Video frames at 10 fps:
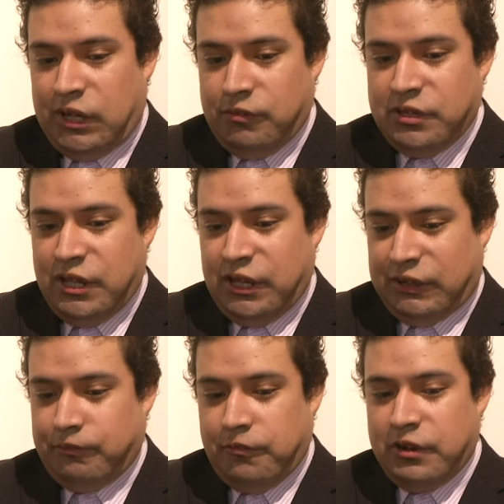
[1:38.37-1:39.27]
vida,
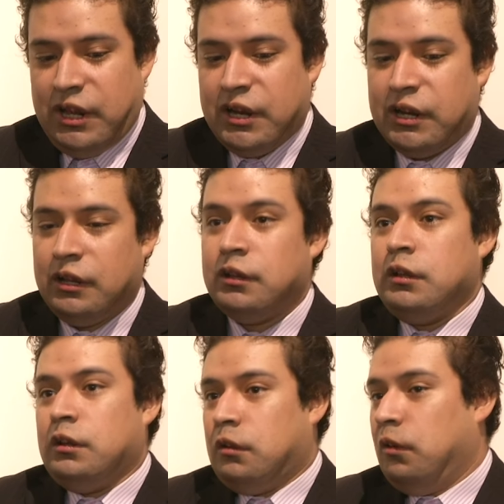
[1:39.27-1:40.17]
republicana
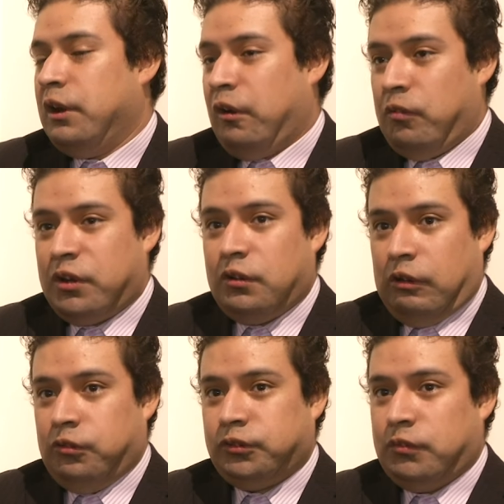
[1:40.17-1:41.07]
con el gobierno de
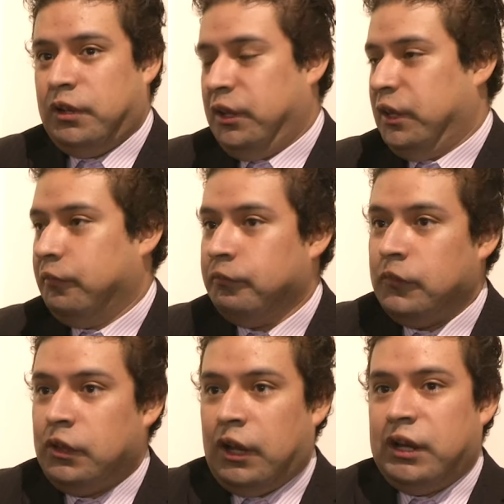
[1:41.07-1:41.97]
Augusto B. Leguía.
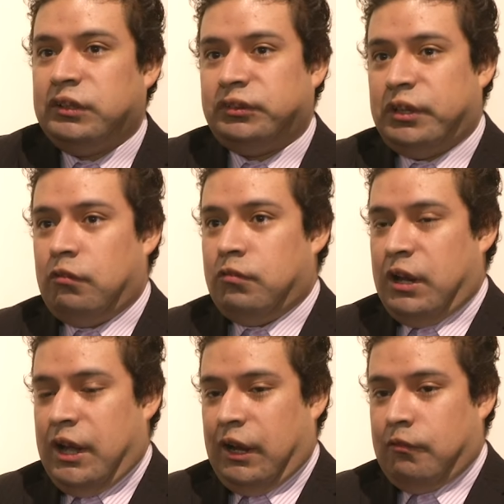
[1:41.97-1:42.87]
Ahí se hicieron
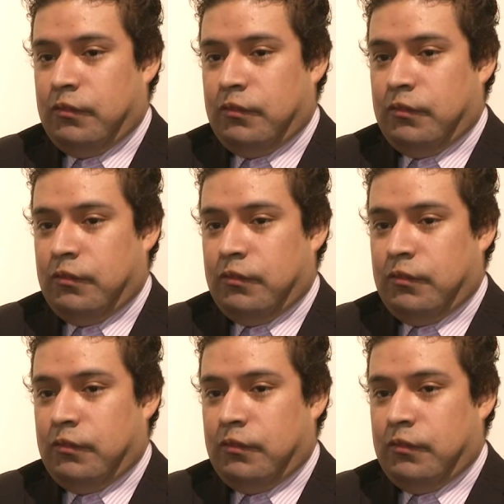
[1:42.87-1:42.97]
una,